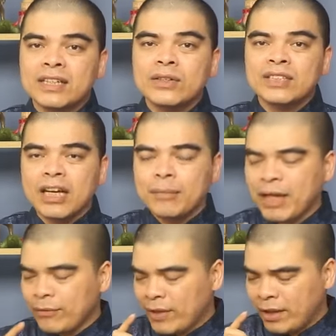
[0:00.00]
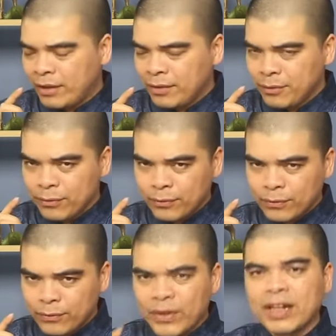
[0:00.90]
khiến cho cha mẹ phải
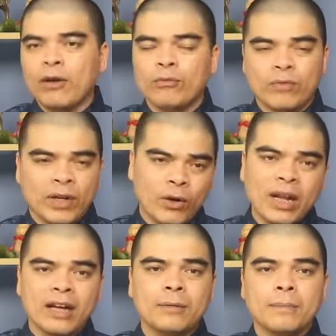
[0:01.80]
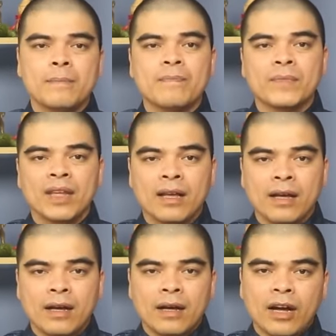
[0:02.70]
phiền lòng, phải lo lắng.
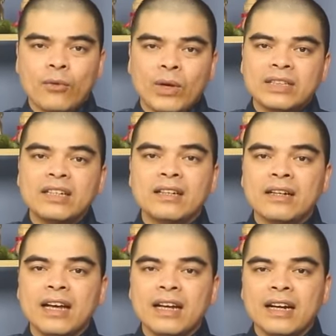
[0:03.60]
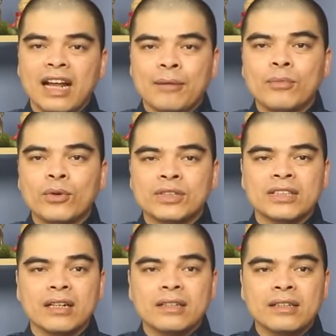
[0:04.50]
À, quá trình lớn lên là một
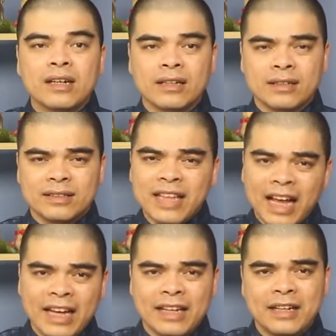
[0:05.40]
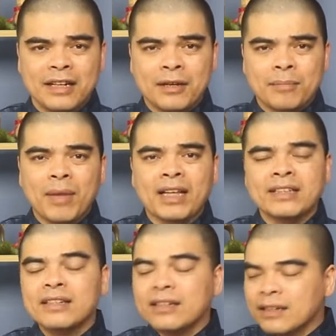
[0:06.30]
chặng đường dài mà
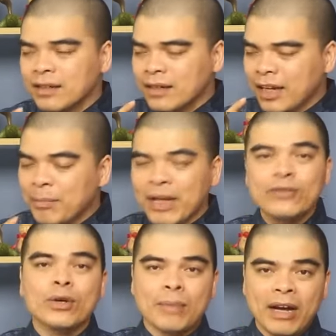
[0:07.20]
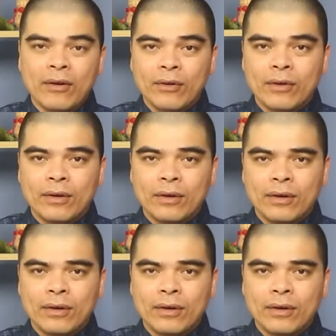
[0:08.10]
những em bé tuổi mão